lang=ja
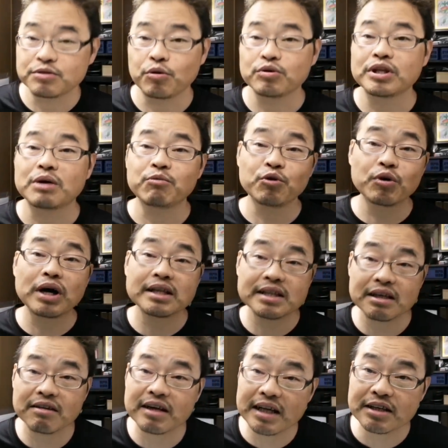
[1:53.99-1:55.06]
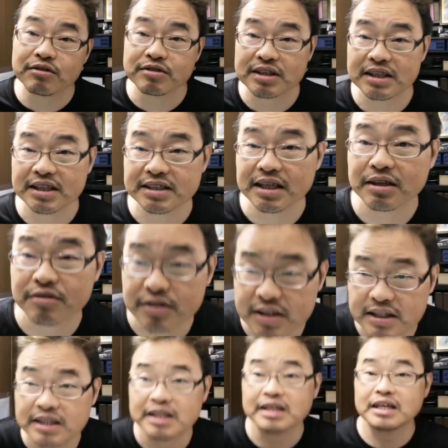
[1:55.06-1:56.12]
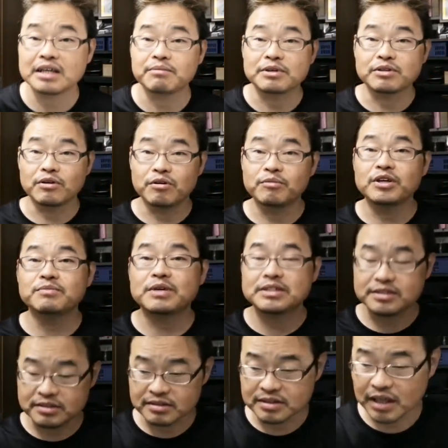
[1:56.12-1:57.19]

どんなものかっていうのはね、そちらでチェックしていただければと思います。